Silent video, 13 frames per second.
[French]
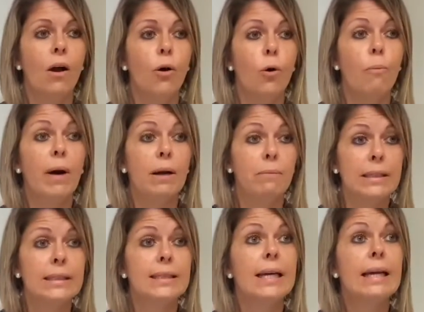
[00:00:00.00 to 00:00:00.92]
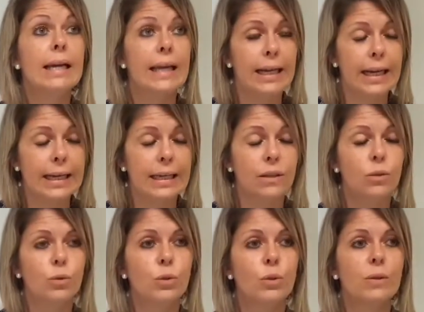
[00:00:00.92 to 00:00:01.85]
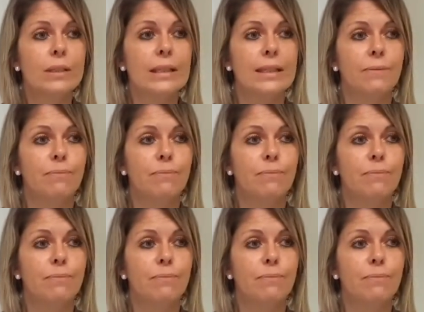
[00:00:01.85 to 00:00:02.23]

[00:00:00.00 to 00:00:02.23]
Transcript: euh, par le médecin et la carte de santé.